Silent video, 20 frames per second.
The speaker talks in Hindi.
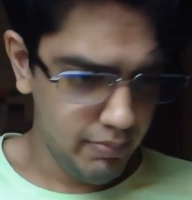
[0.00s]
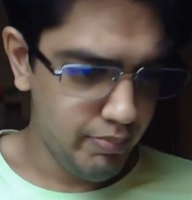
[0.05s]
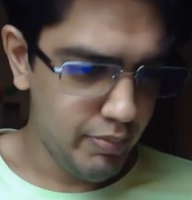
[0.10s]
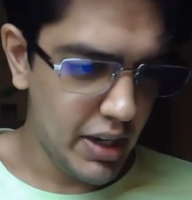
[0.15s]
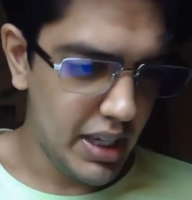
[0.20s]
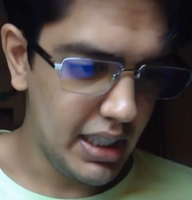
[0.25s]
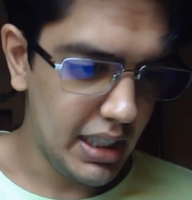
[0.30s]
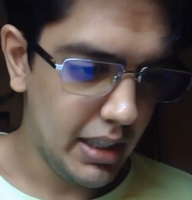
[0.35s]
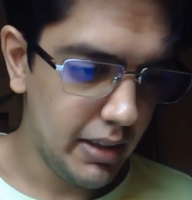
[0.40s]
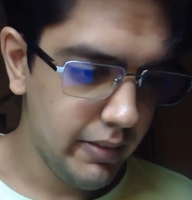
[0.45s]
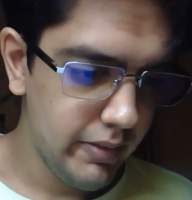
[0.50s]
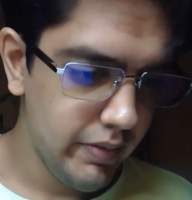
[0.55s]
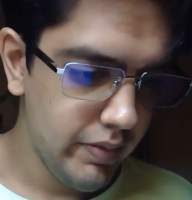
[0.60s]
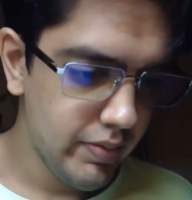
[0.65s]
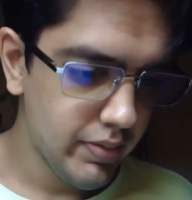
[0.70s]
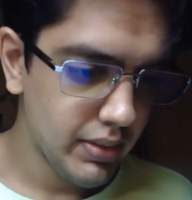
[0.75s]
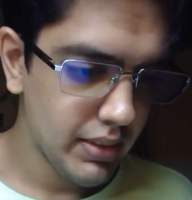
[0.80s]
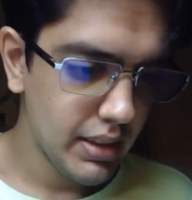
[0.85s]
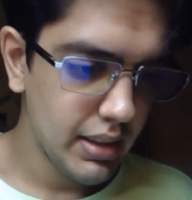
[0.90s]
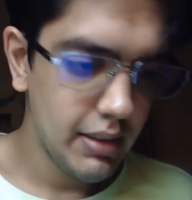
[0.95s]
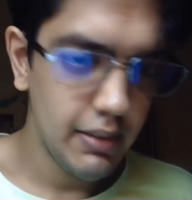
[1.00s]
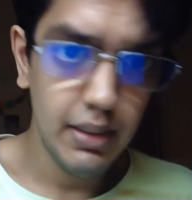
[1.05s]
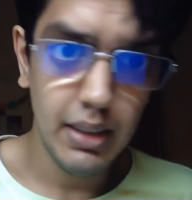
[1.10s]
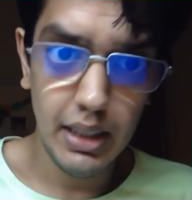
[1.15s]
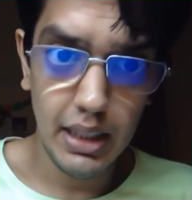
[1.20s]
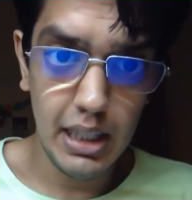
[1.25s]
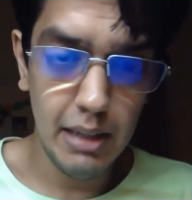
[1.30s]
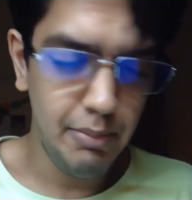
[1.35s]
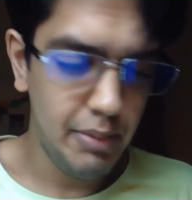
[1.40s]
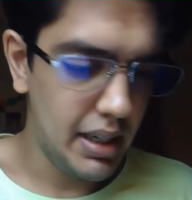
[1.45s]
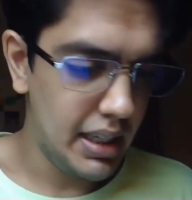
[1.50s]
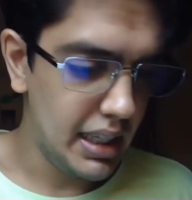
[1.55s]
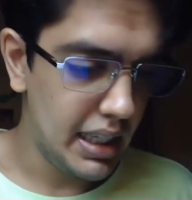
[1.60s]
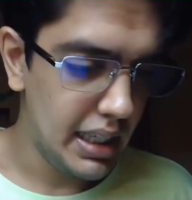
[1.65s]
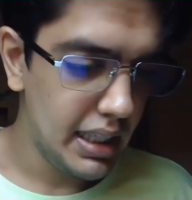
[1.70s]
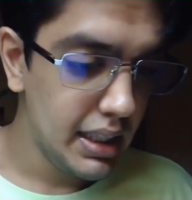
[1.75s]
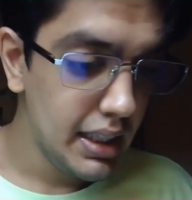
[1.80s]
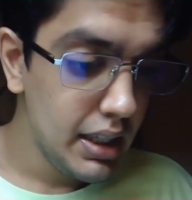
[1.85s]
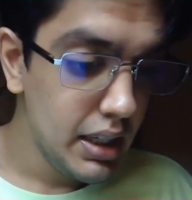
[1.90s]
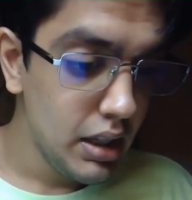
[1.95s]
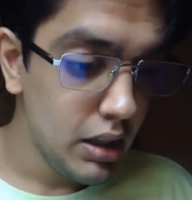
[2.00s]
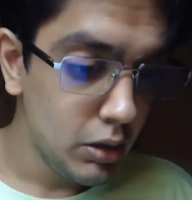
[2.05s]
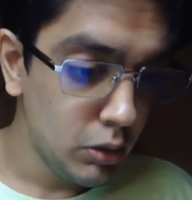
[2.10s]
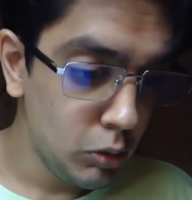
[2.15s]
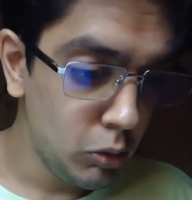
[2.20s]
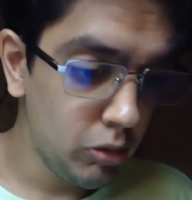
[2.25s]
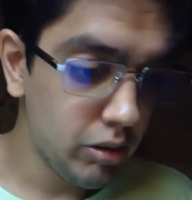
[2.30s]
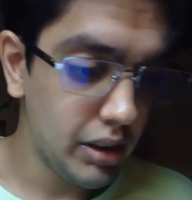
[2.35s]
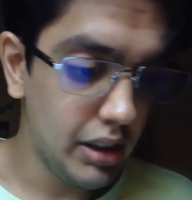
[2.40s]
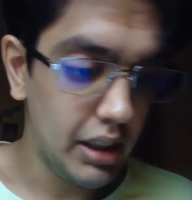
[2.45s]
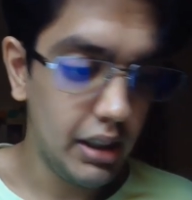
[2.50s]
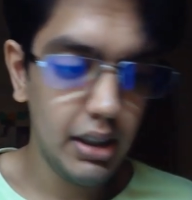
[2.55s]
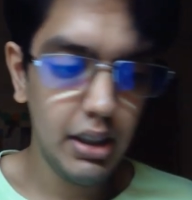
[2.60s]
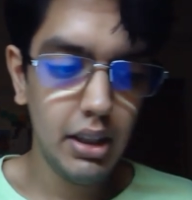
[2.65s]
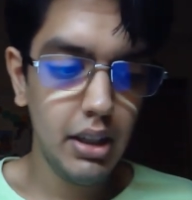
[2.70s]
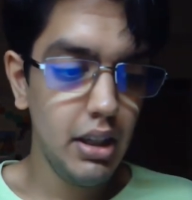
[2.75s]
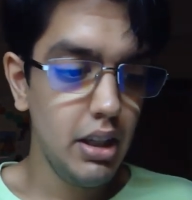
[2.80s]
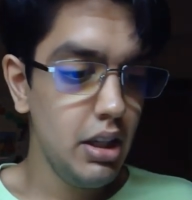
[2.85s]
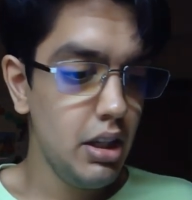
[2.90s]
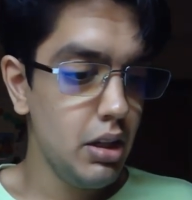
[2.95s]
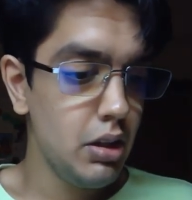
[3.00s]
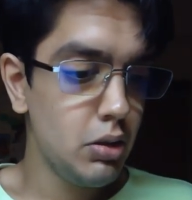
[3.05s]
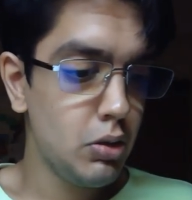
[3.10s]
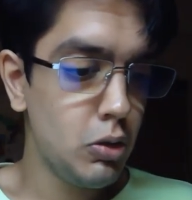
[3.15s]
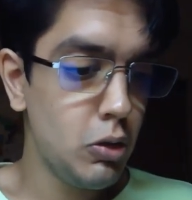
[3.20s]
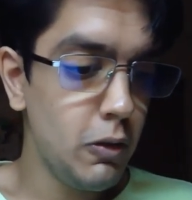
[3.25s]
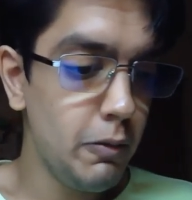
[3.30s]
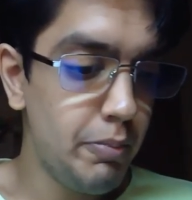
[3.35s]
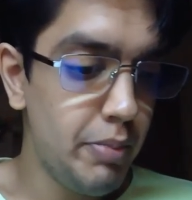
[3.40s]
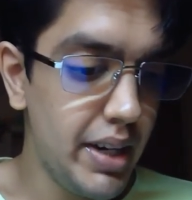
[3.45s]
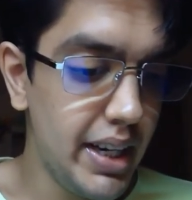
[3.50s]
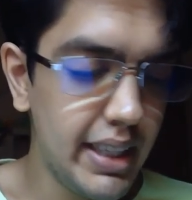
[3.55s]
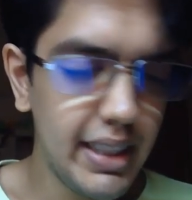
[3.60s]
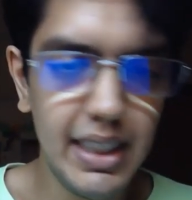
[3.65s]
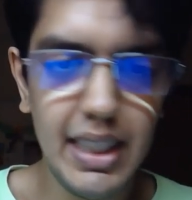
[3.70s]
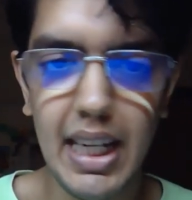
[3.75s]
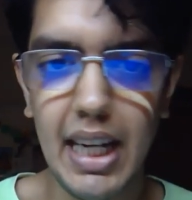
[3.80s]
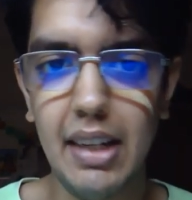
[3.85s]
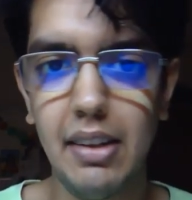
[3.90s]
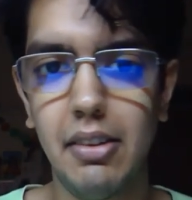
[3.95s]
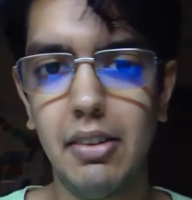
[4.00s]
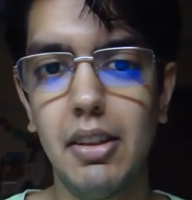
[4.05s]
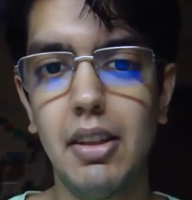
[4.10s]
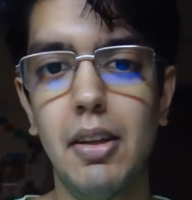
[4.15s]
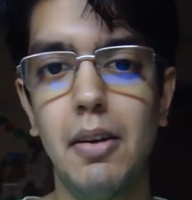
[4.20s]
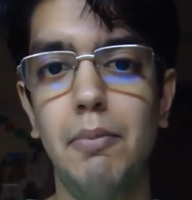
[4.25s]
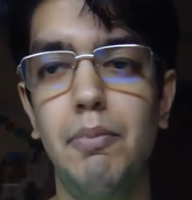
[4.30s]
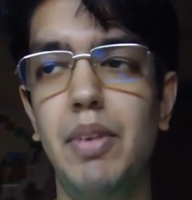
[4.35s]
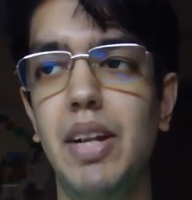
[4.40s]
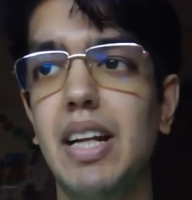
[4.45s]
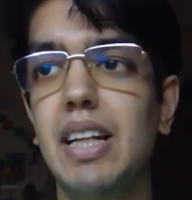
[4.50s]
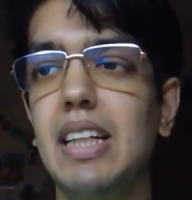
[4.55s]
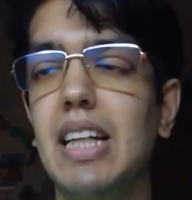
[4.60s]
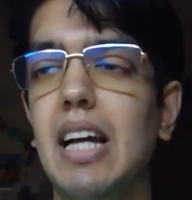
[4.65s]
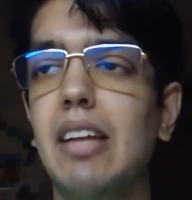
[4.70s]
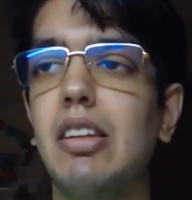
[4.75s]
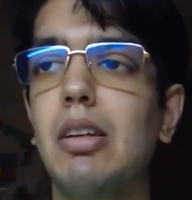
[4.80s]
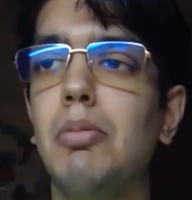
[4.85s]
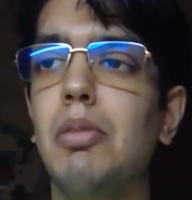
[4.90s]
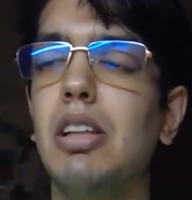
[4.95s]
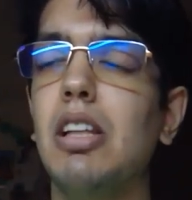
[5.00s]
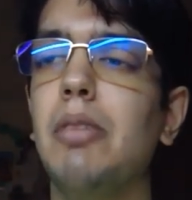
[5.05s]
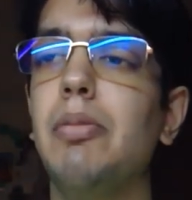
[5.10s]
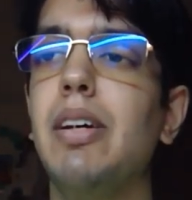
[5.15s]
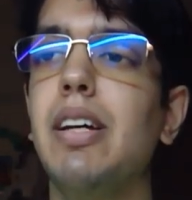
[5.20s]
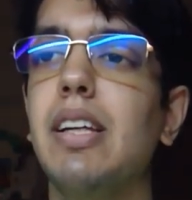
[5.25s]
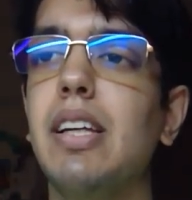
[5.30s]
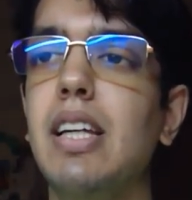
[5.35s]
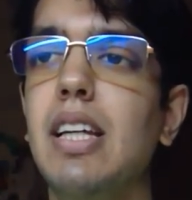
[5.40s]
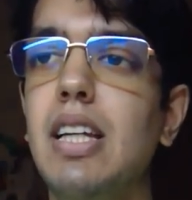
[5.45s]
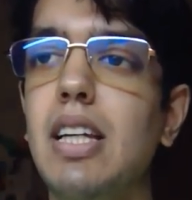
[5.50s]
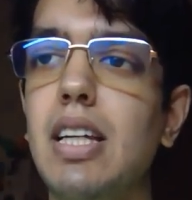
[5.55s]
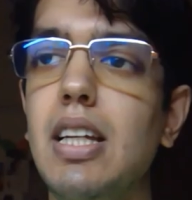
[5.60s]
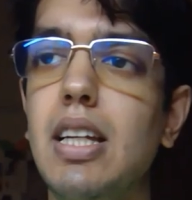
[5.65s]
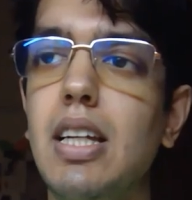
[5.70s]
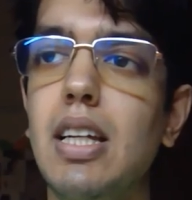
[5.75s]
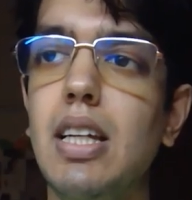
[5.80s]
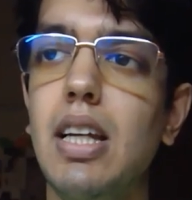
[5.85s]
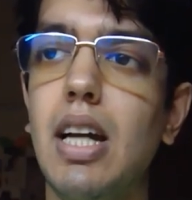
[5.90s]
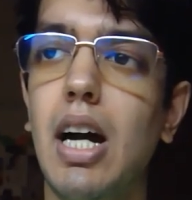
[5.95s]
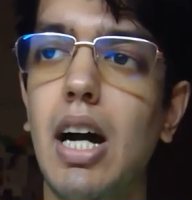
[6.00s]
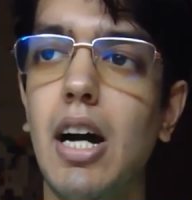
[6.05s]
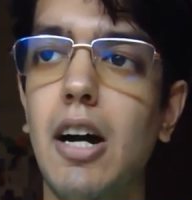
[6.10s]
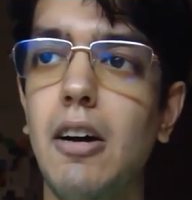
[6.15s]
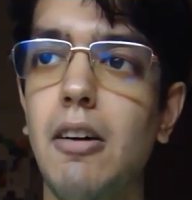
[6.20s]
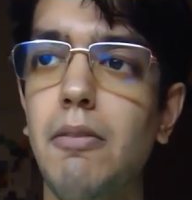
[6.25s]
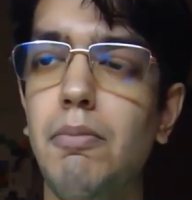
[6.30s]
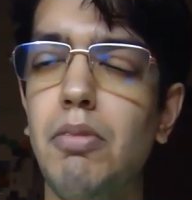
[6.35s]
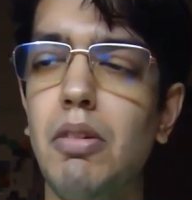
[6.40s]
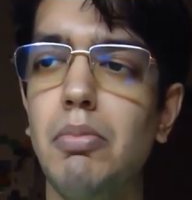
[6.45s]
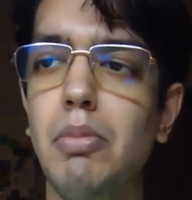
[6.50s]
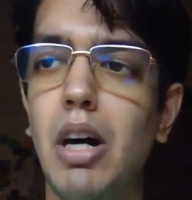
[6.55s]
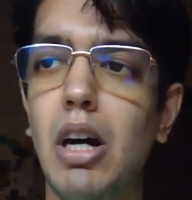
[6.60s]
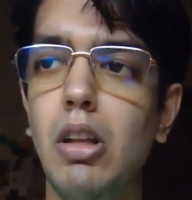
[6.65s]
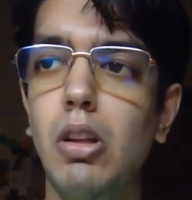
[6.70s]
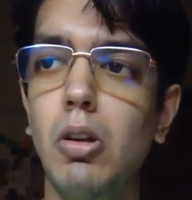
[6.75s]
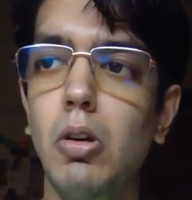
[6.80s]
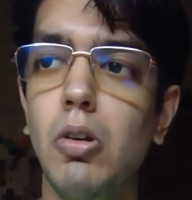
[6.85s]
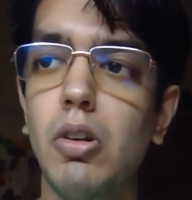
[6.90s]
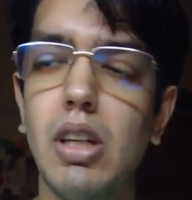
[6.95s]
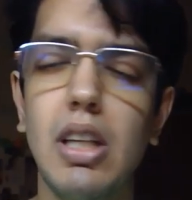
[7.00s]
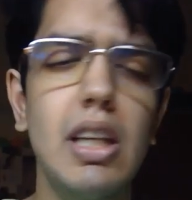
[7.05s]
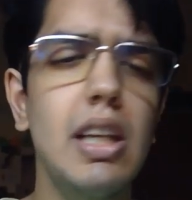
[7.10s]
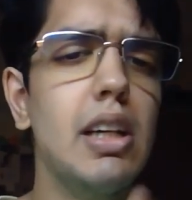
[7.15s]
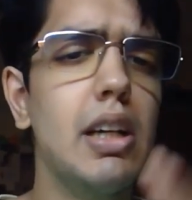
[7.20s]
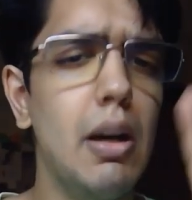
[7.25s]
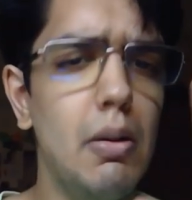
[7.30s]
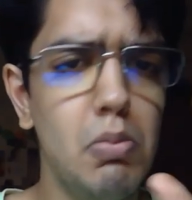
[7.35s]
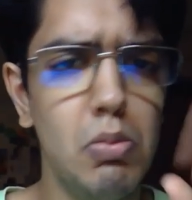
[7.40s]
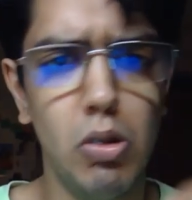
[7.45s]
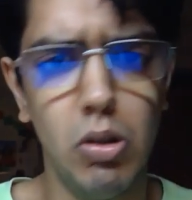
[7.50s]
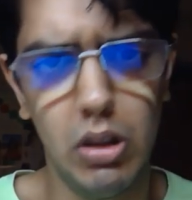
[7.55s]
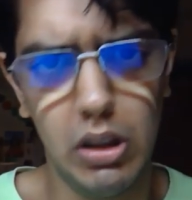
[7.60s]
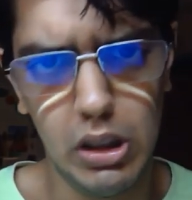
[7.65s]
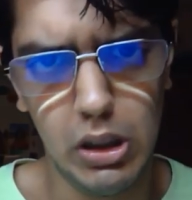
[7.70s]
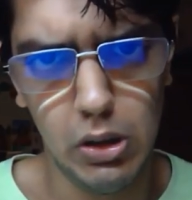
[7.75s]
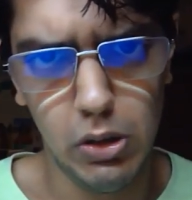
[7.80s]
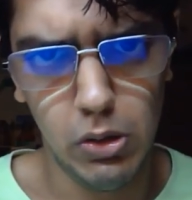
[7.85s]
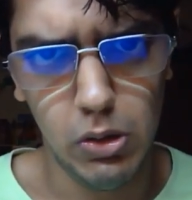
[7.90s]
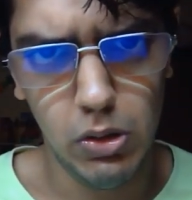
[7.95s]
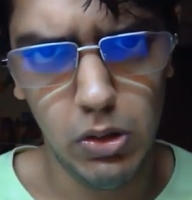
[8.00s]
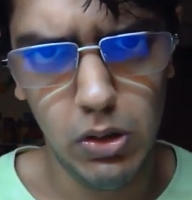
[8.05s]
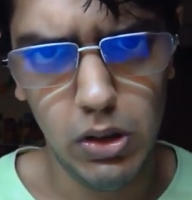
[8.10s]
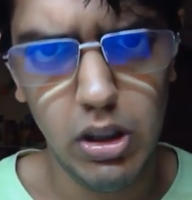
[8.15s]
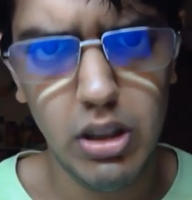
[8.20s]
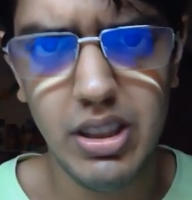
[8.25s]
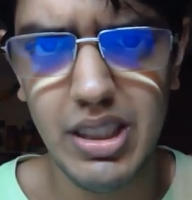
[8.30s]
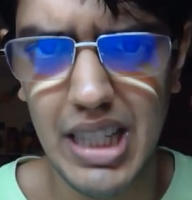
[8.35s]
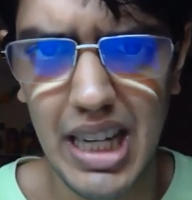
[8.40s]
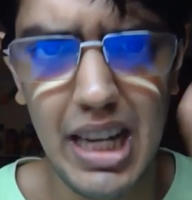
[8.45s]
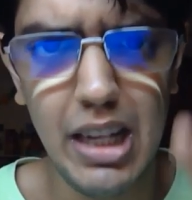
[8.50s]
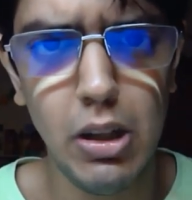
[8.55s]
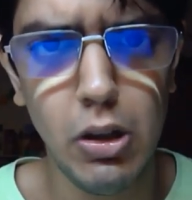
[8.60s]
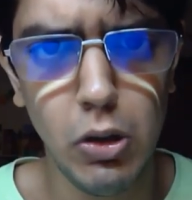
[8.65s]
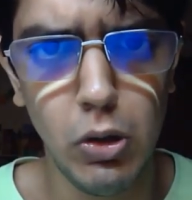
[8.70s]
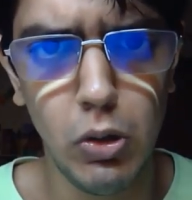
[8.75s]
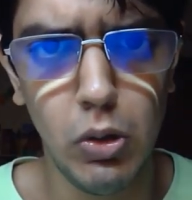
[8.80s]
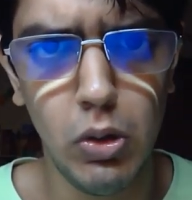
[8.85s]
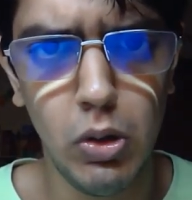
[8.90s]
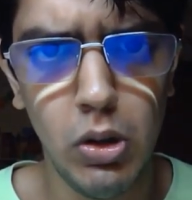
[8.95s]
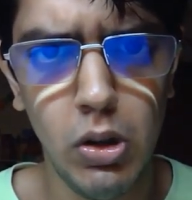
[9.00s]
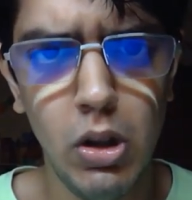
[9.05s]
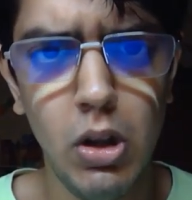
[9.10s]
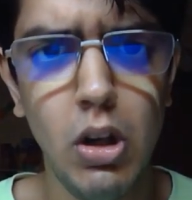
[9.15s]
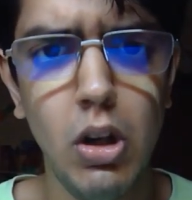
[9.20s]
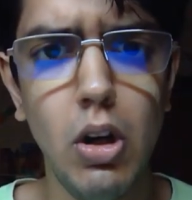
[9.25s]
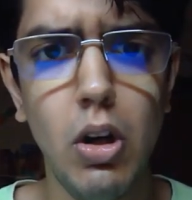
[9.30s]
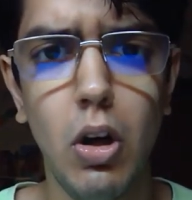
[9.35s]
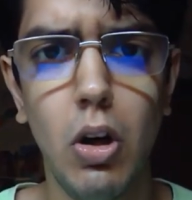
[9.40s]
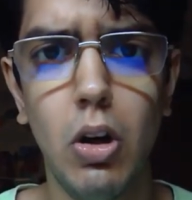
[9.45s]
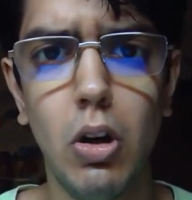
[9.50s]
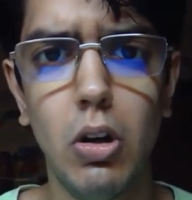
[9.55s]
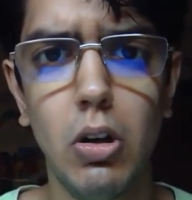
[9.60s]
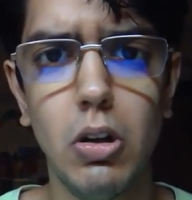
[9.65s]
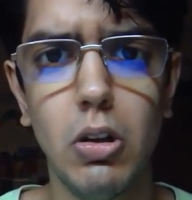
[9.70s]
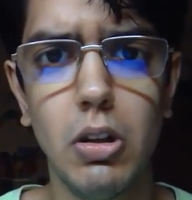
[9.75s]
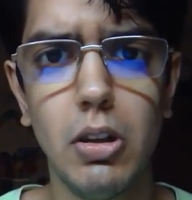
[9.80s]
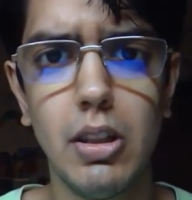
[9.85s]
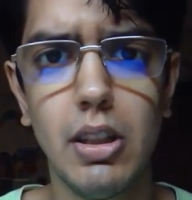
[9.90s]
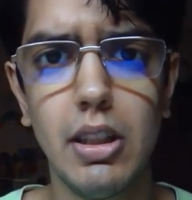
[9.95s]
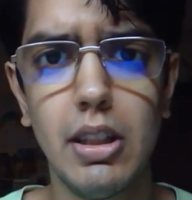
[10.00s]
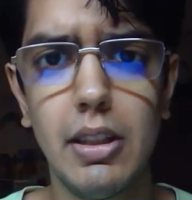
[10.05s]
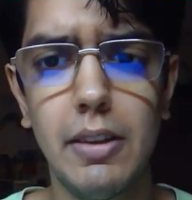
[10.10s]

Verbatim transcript: पहला ये पहला है दूसरा टू ब्रेक द आइस ब्रेक द आइस का मतलब है कि आप मान लो कि कम बोलते हो शाय हो और